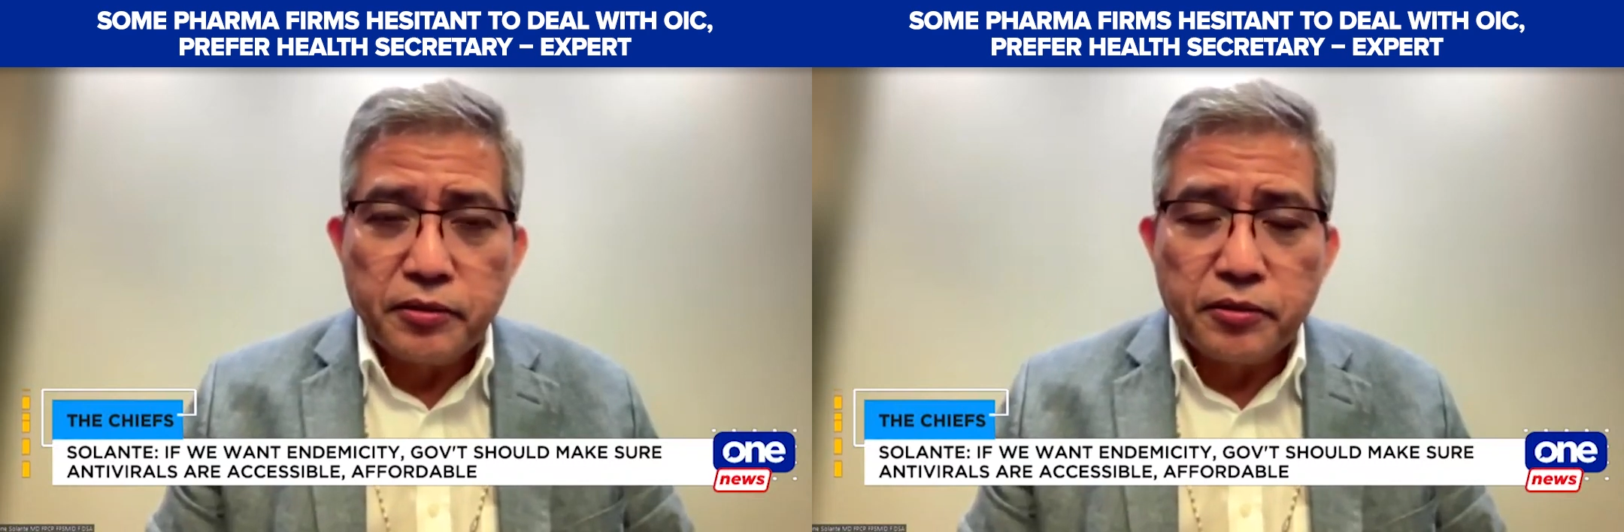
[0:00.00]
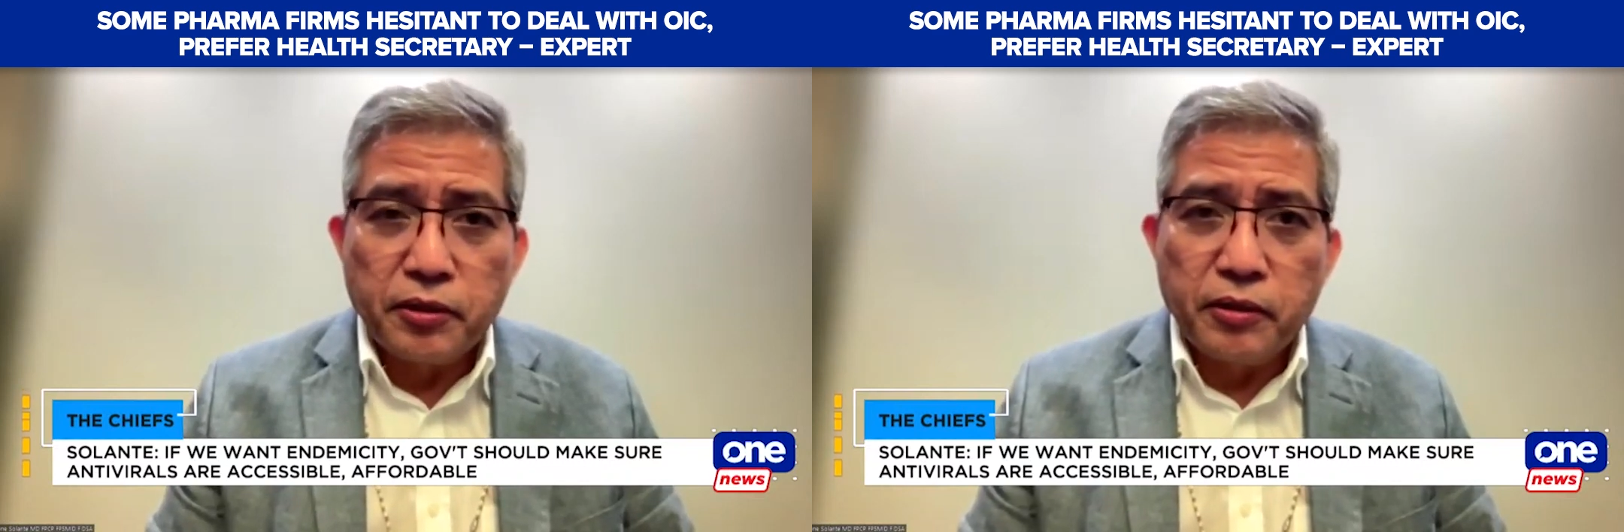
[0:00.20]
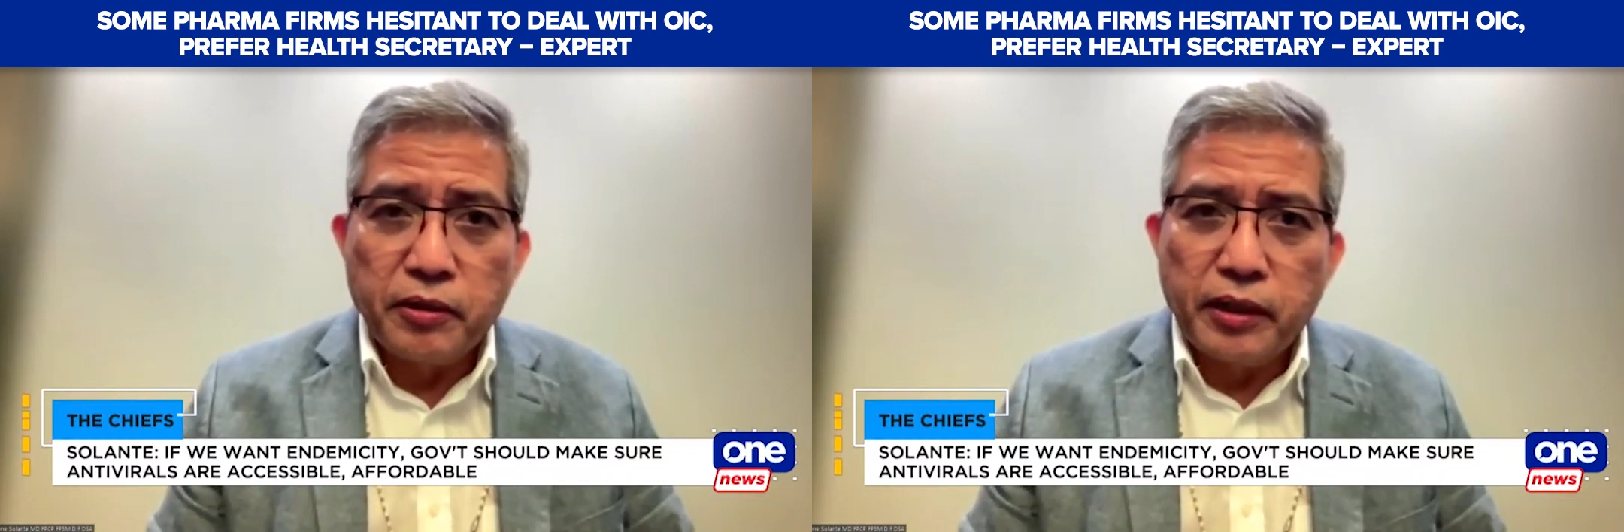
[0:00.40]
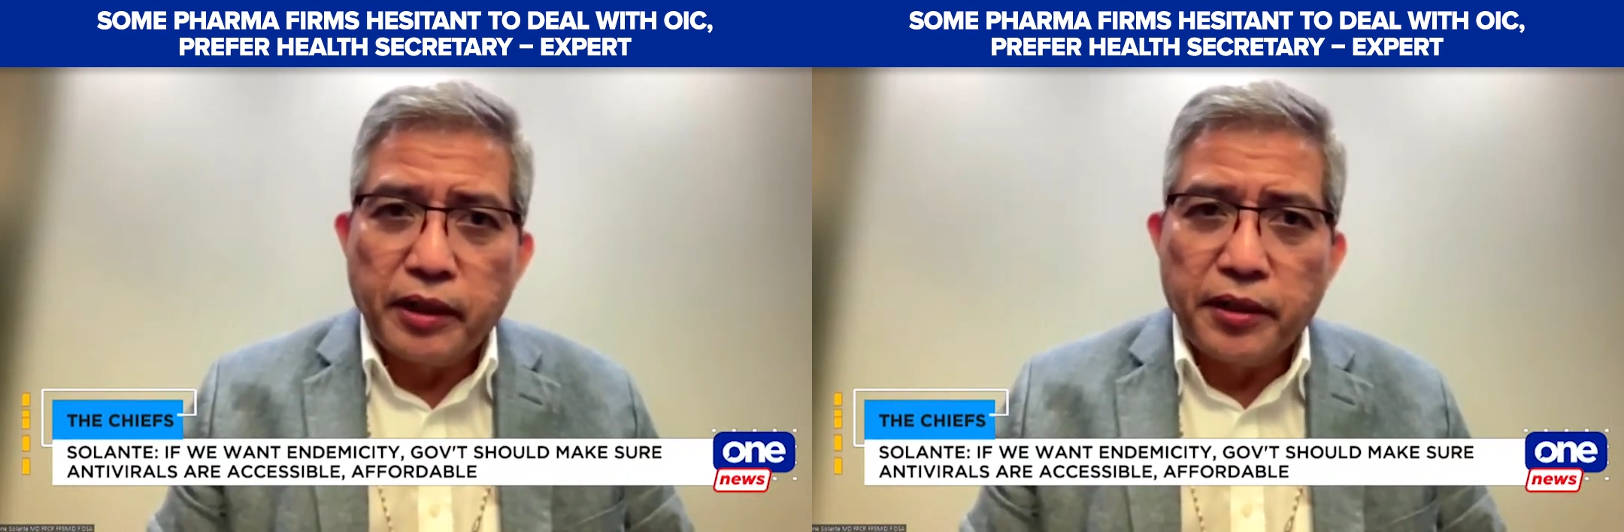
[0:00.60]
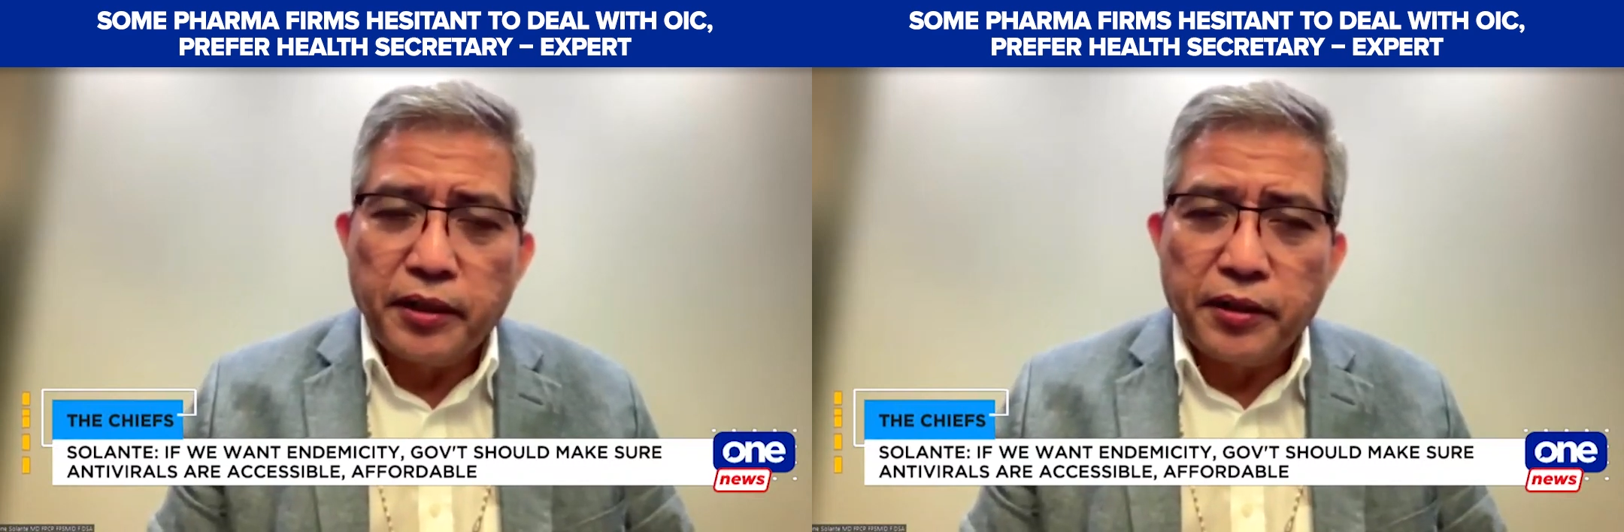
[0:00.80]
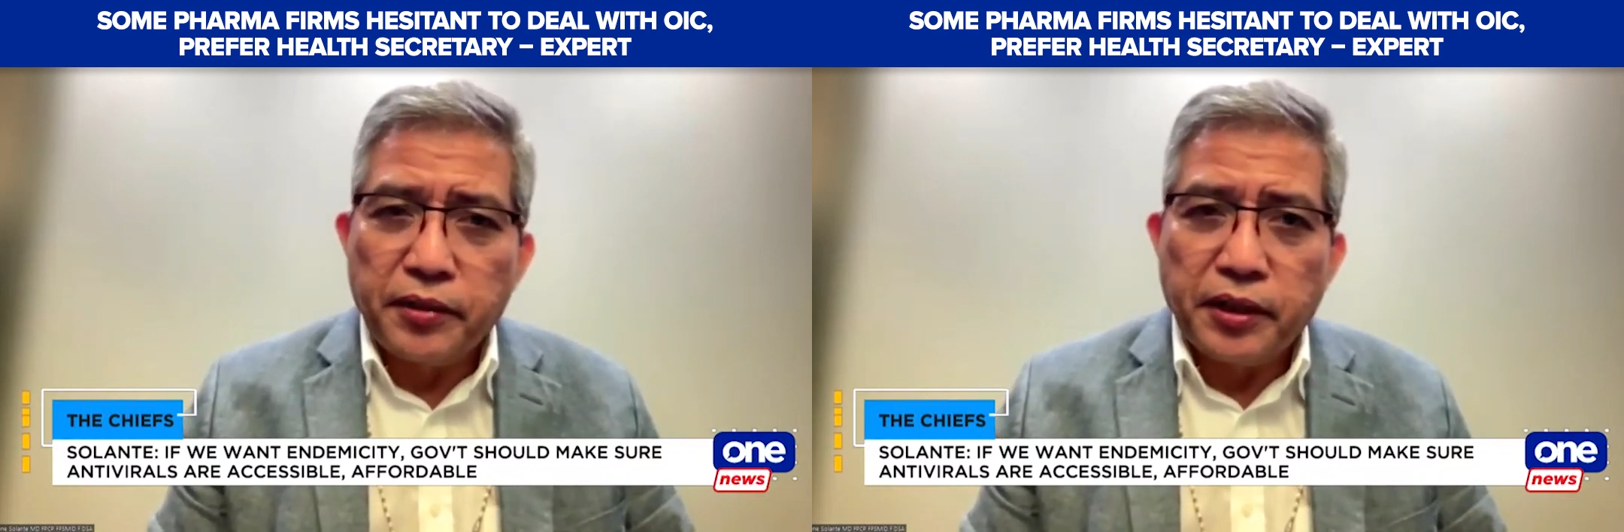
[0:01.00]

So I